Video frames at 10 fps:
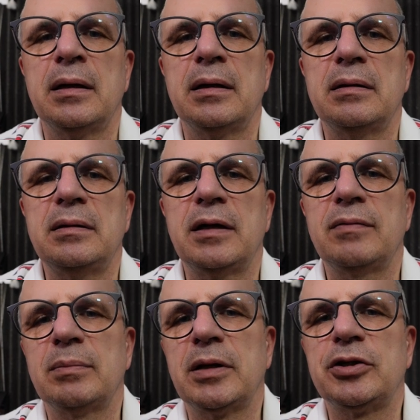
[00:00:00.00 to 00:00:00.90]
Nie
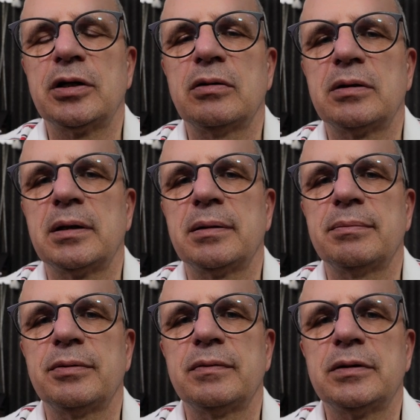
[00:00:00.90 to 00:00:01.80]
wiem, dlaczego tam,
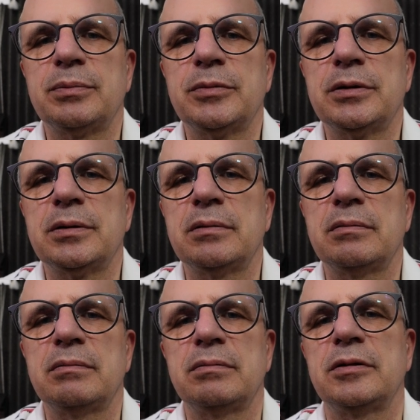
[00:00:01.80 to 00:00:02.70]
powiedzmy,
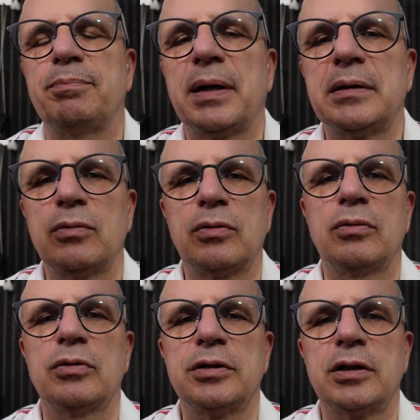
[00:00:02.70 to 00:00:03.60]
zbadał
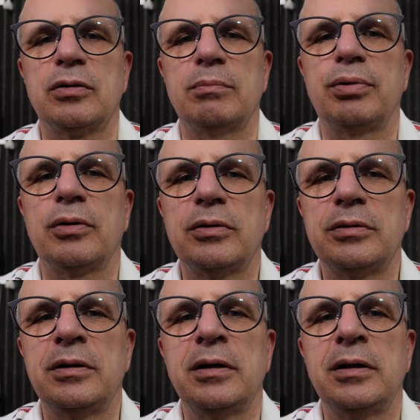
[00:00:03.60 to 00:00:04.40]
kogoś na tą broń,